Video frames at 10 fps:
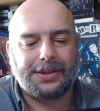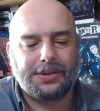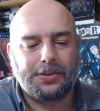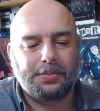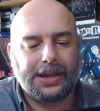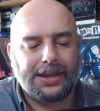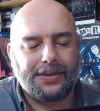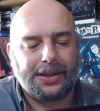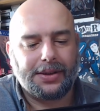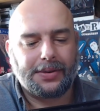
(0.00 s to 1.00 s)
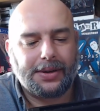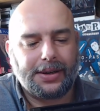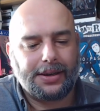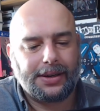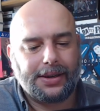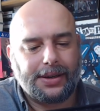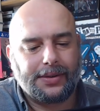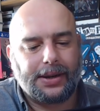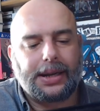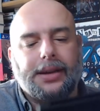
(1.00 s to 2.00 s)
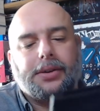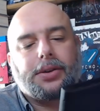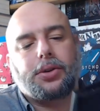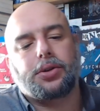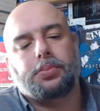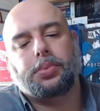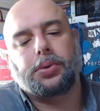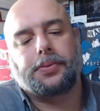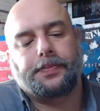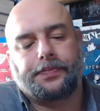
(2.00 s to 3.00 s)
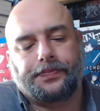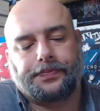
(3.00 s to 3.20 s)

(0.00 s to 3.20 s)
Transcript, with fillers: pas super évident. Voilà, que je peux